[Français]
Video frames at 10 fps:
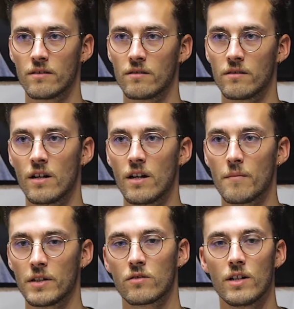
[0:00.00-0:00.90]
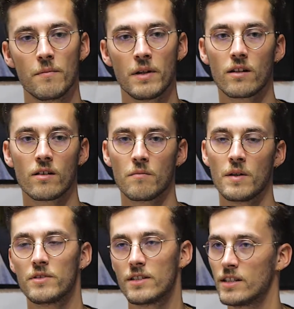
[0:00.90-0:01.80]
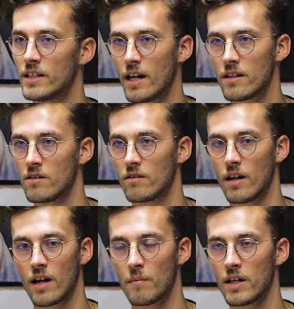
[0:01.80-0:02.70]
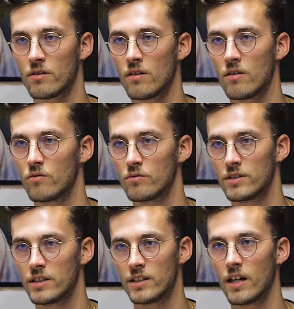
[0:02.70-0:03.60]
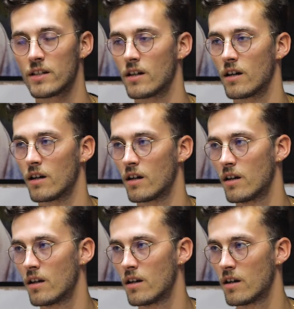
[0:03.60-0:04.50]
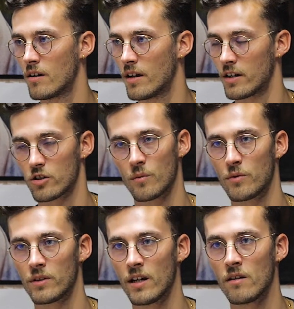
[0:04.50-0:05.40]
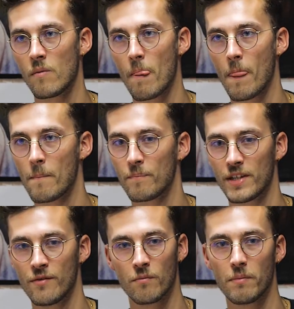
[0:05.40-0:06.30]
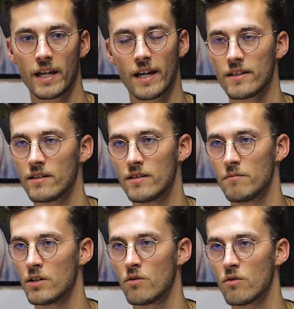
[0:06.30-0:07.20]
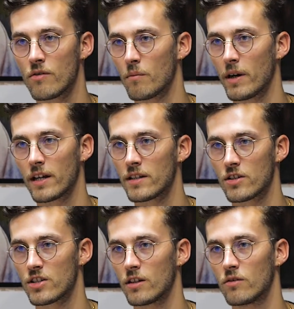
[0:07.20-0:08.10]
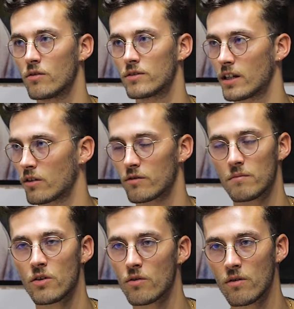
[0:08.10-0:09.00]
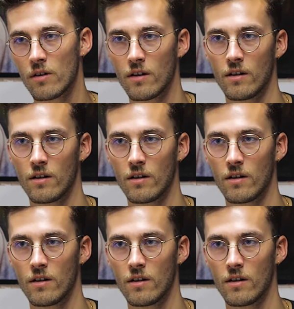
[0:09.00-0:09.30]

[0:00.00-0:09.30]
Euh, parce que les mecs, euh, même s'ils gagnent un battle ou s'ils gagnent un, championnat, ils vont pas gagner 10 000 euros, ils vont pas gagner un chèque de 50 000 euros.